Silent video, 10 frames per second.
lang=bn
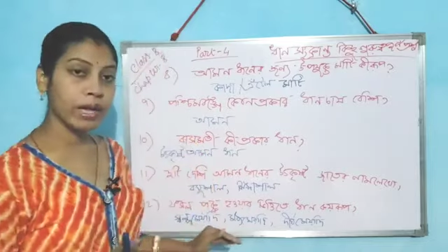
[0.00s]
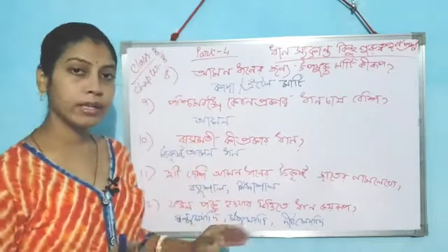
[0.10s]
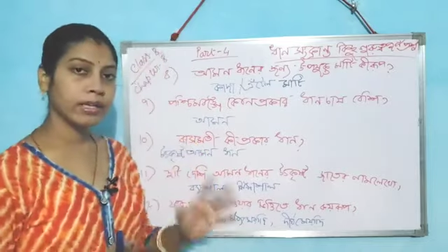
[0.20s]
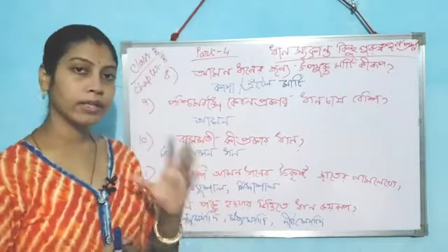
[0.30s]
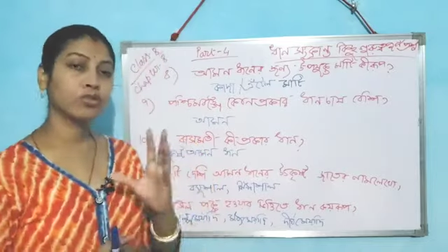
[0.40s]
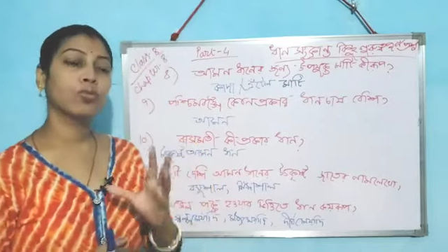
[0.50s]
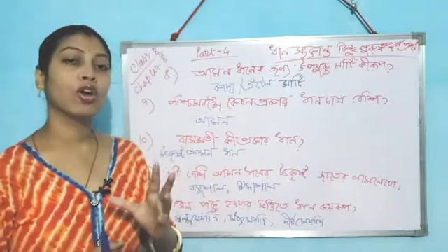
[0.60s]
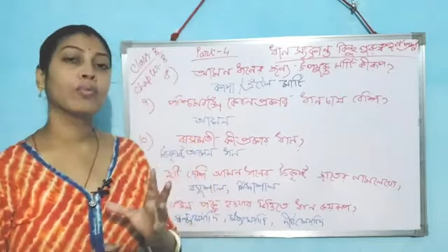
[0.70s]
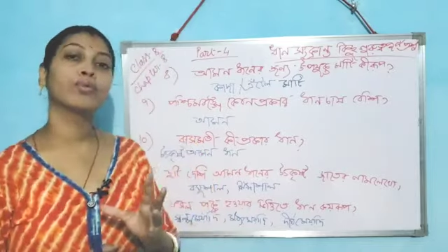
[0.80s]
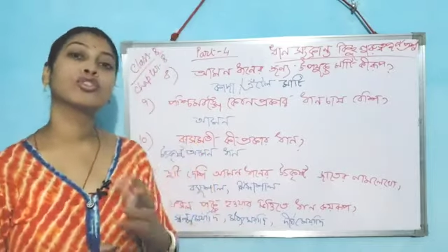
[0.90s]
মেয়াদি এটা খুব
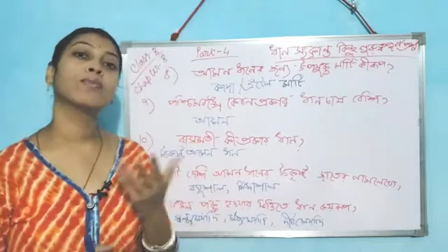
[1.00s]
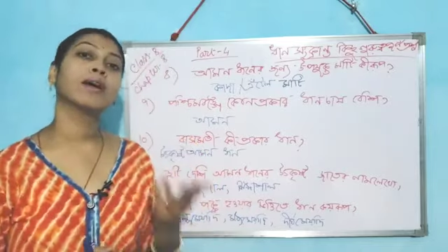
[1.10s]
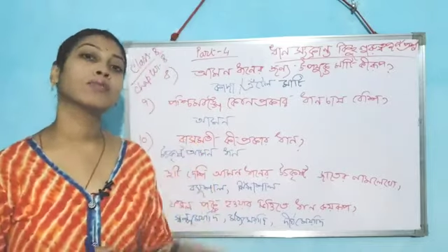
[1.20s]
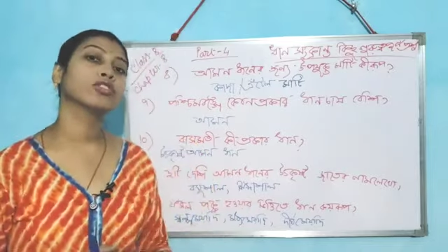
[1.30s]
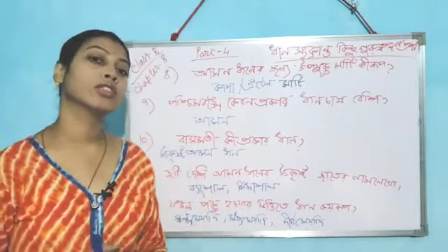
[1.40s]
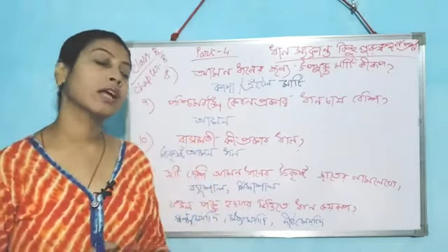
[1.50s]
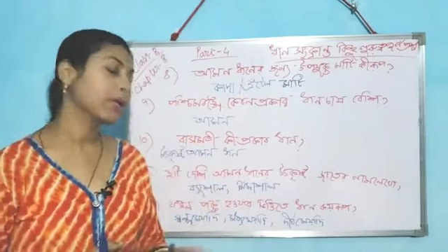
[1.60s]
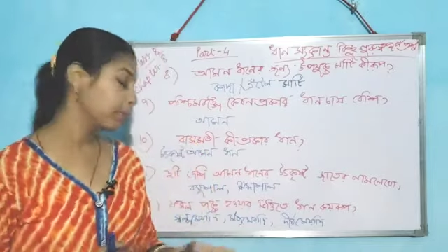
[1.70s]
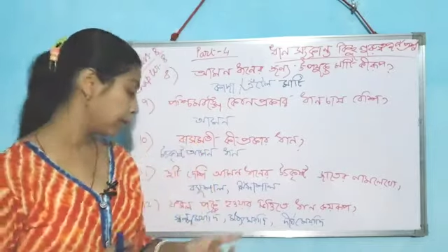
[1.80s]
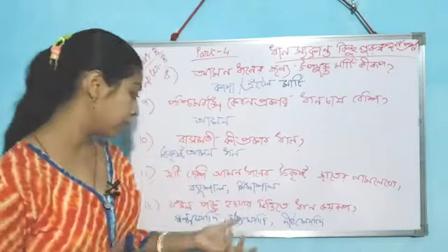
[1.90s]
অল্প সময়ের মধ্যে
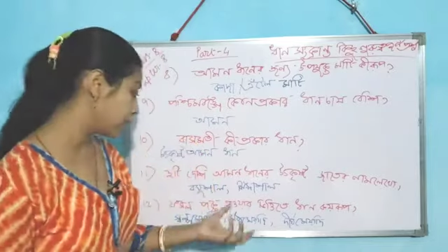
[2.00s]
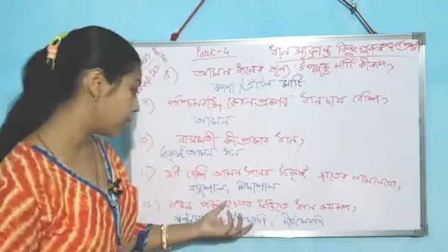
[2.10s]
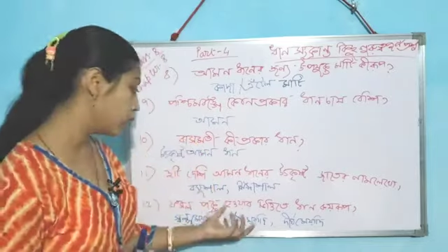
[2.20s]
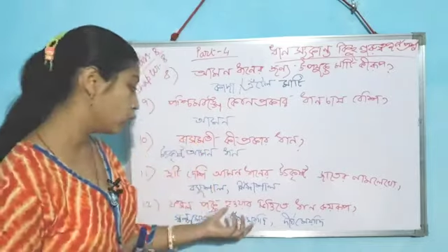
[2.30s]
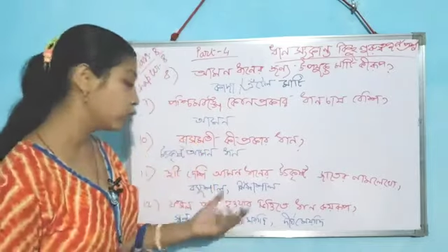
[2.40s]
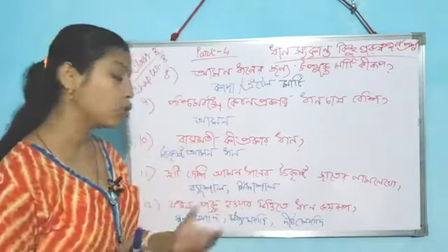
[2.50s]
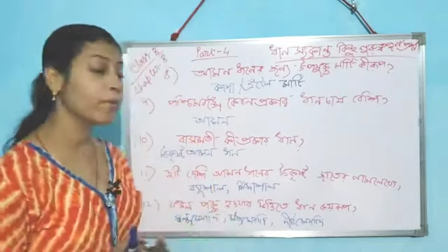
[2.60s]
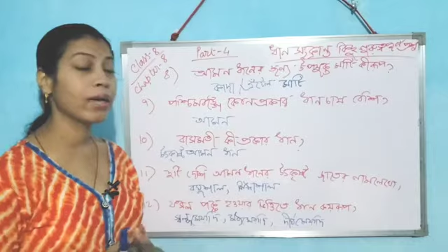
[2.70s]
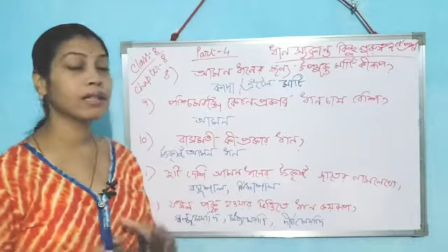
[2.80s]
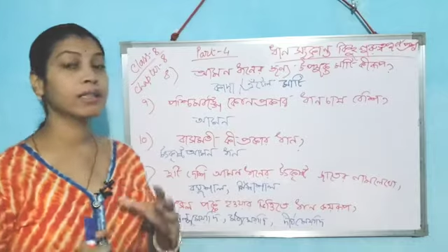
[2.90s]
ধান পেকে যায়
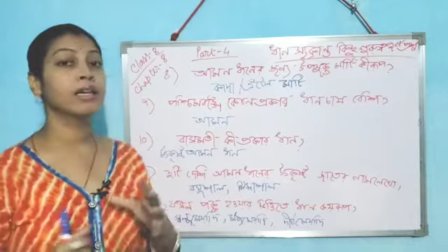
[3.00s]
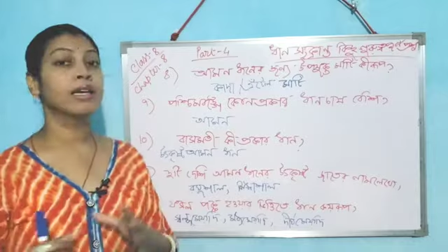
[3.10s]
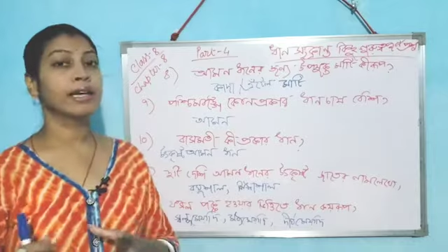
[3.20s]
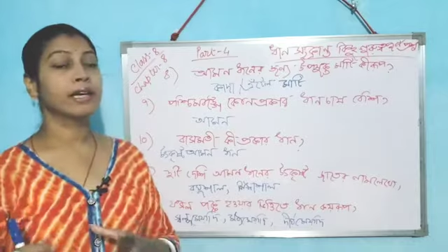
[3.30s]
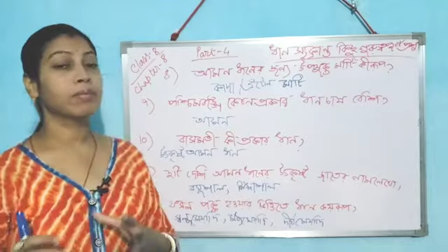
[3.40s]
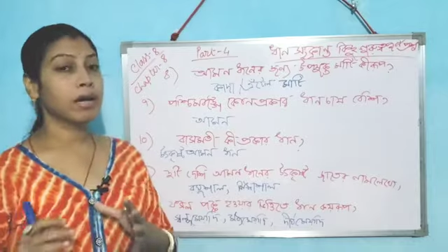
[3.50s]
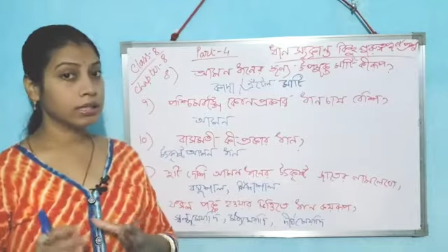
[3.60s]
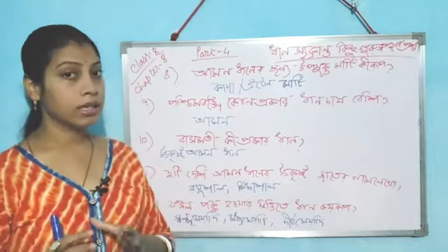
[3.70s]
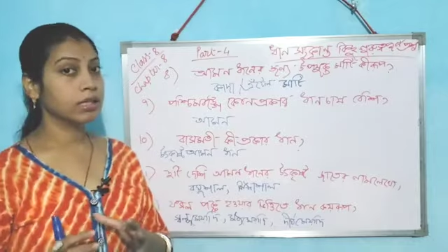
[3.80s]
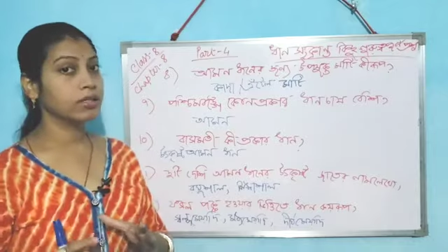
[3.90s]
মধ্যমেয়াদি এটা
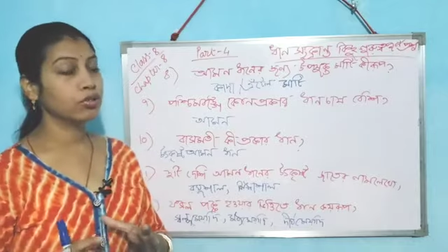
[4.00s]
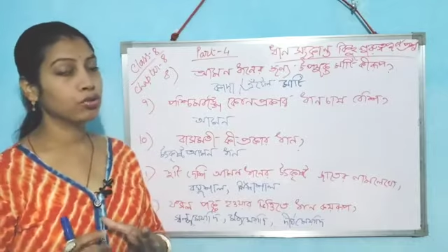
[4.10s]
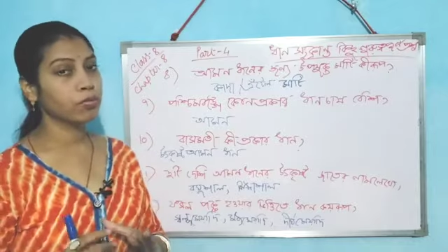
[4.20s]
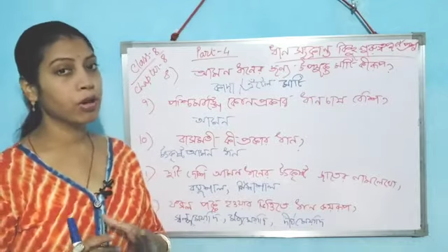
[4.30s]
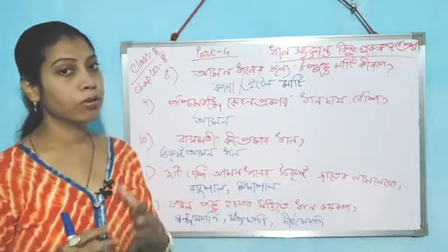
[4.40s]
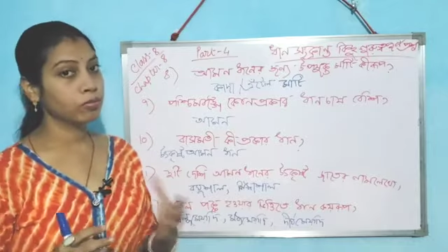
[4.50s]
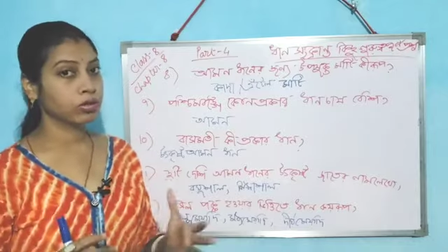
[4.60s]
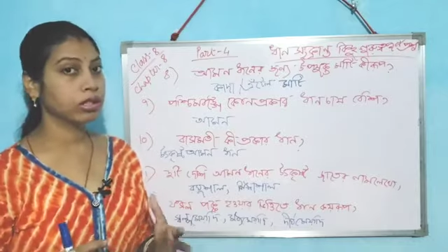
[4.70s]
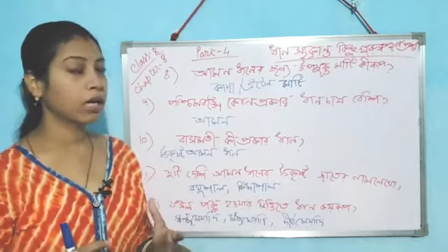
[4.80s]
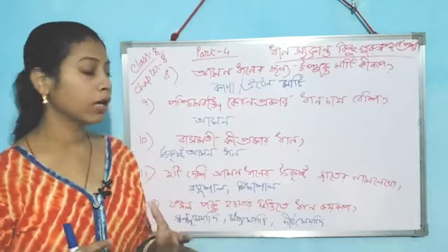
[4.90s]
মাঝারি সময়ের
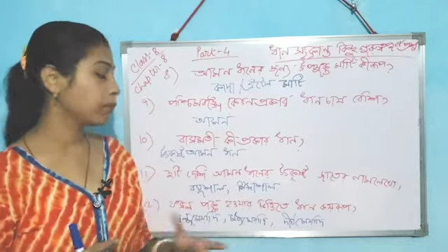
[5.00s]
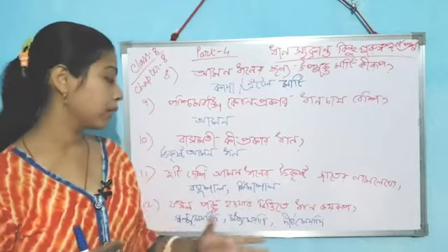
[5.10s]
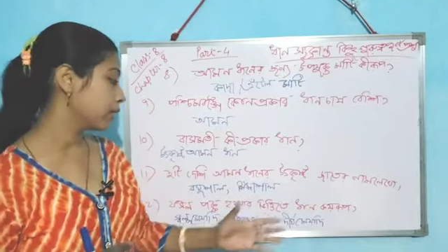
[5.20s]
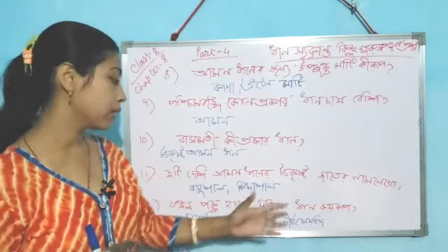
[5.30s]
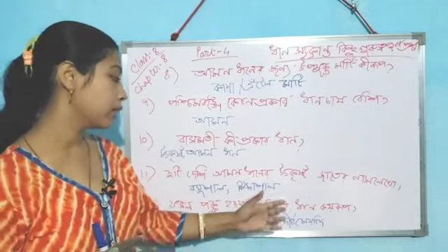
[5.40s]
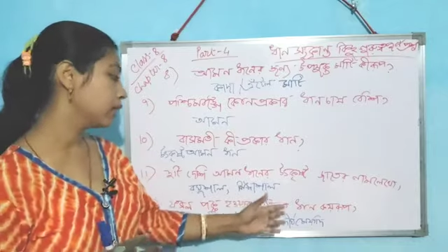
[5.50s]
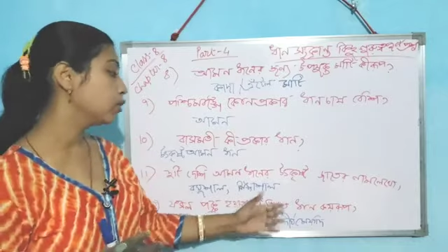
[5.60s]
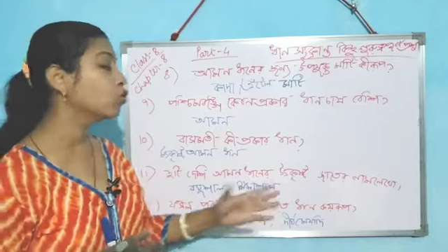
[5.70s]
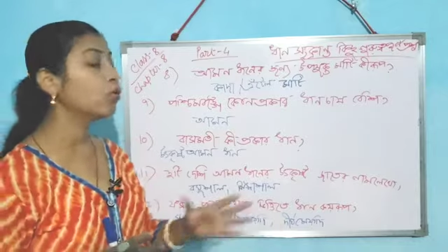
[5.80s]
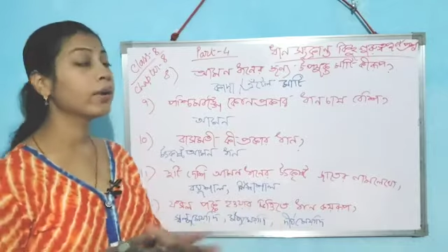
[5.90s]
মধ্যে ধান পেকে যায়
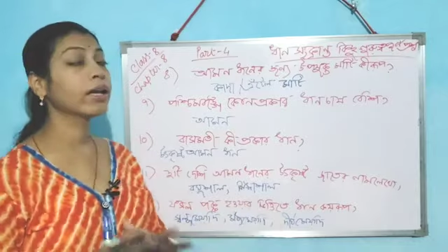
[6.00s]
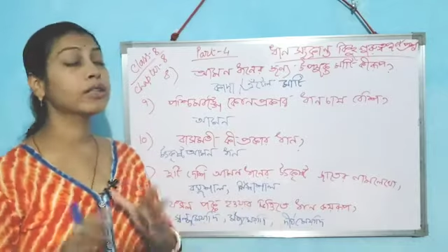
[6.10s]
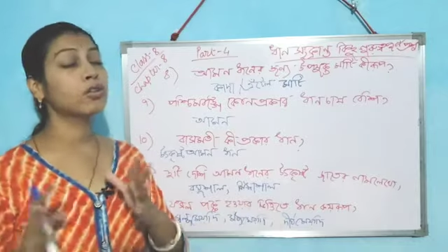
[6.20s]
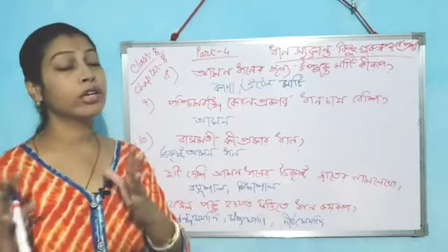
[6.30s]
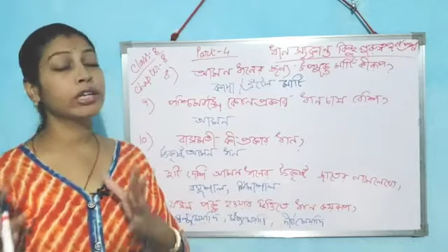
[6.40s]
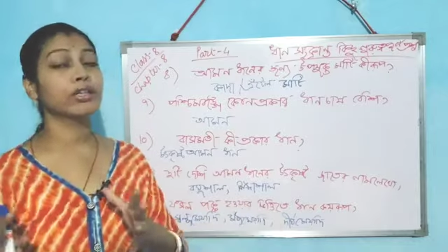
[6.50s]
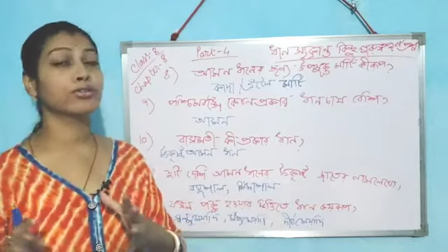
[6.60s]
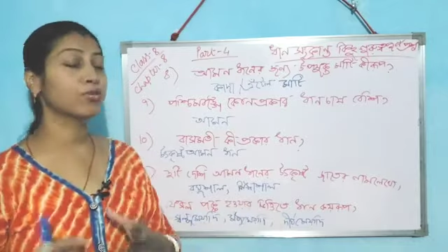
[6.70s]
দীর্ঘমেয়াদি অনেকটা